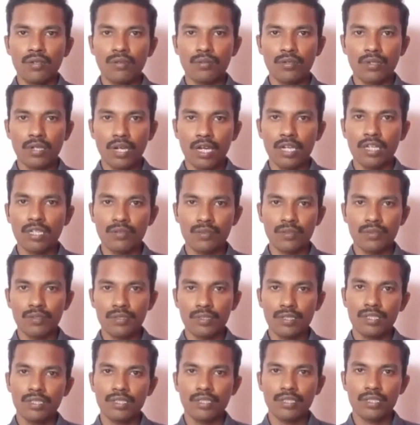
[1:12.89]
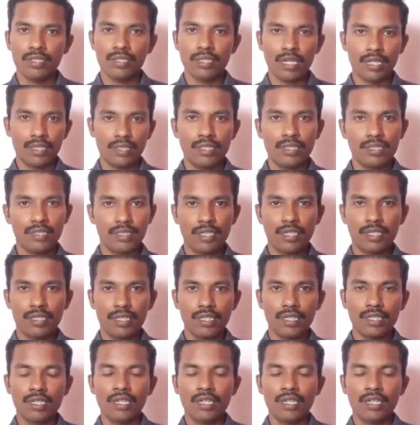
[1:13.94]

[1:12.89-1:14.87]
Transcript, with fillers: ஒரு ஆய்வு வந்து நடத்தியிருக்காங்க